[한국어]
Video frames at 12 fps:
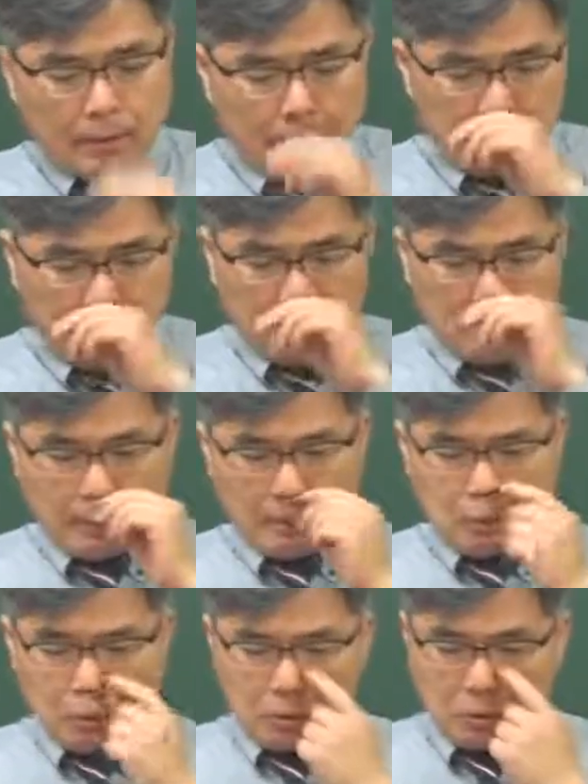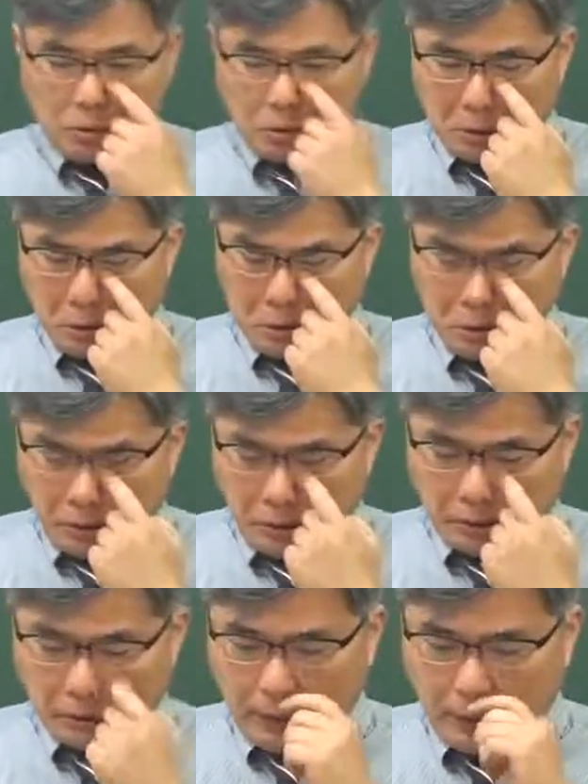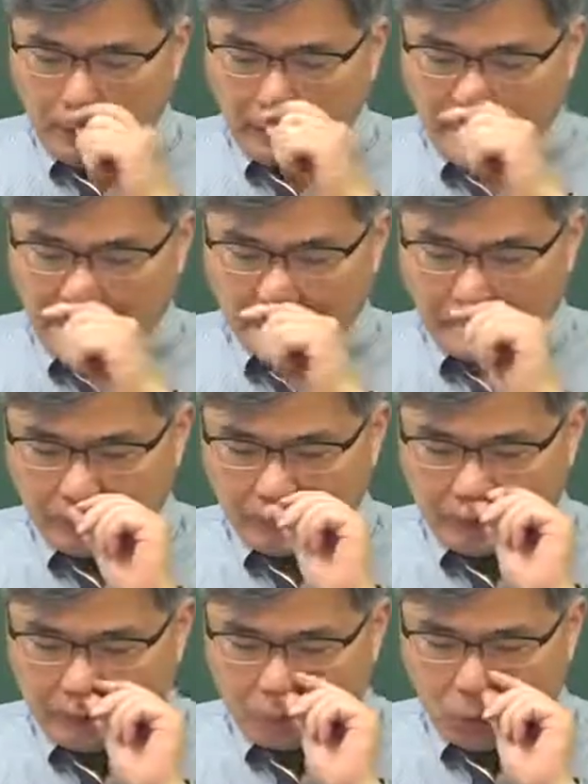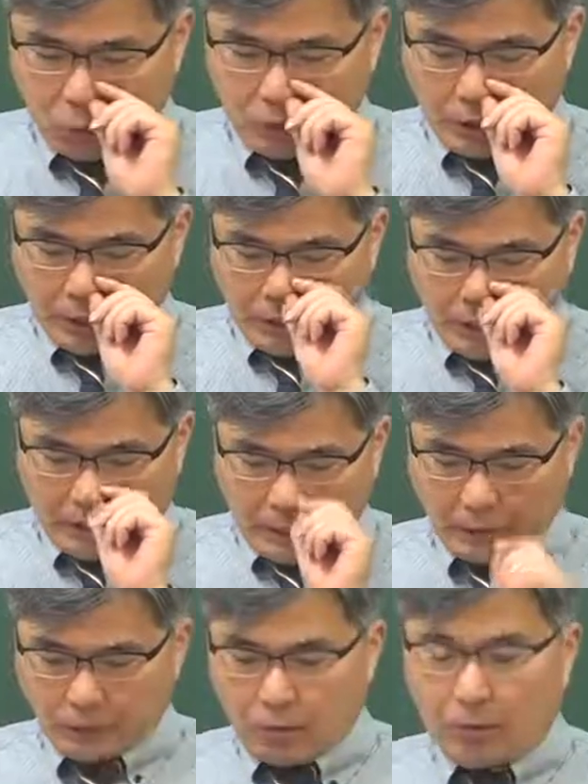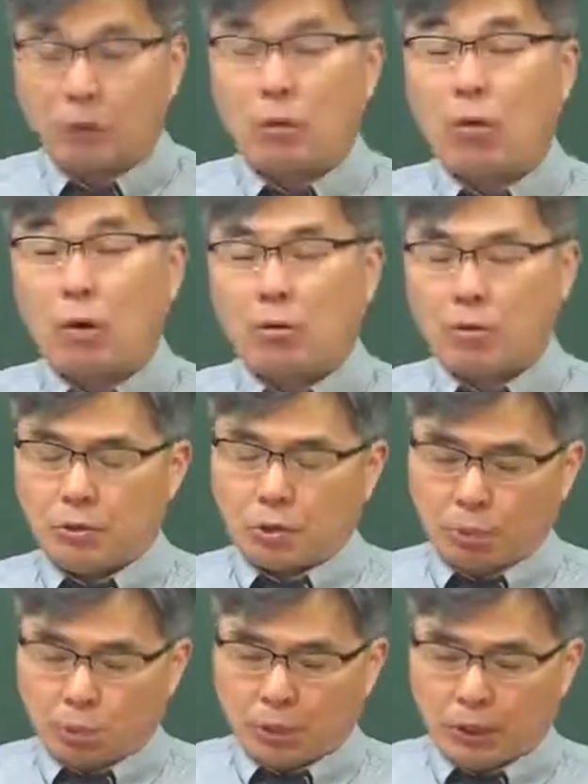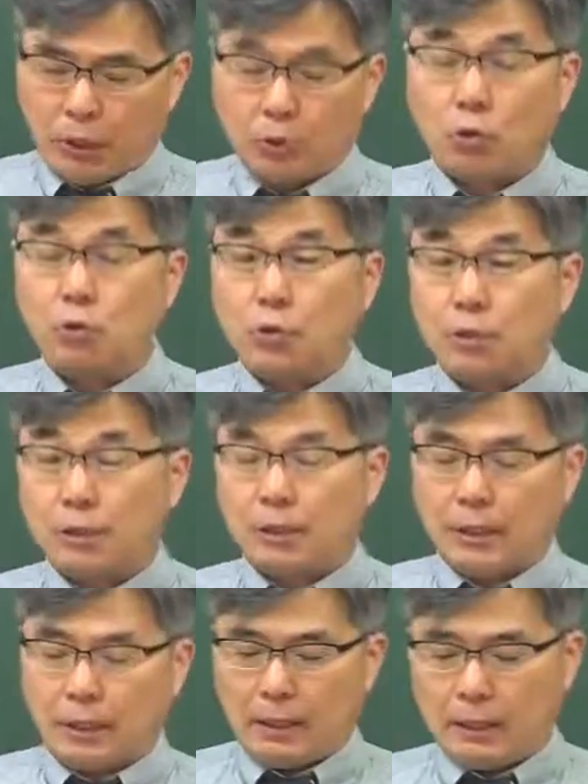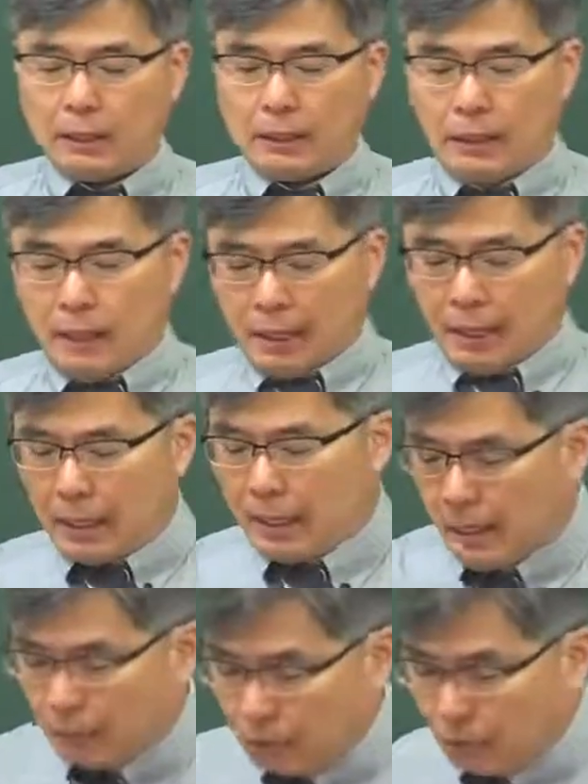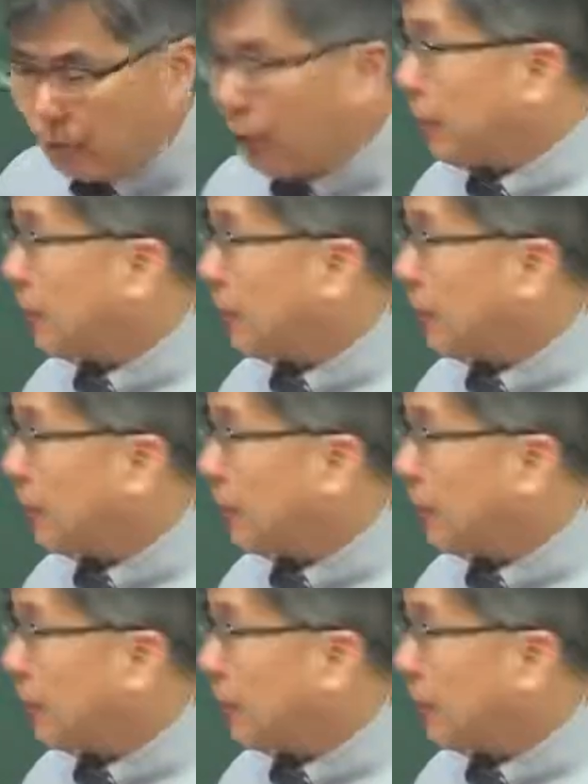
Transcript: 어, 일정할 때 간, 도체 간의 간격, 이게 성관거리죠. 도체가 전선이니까. L 값은 어떻게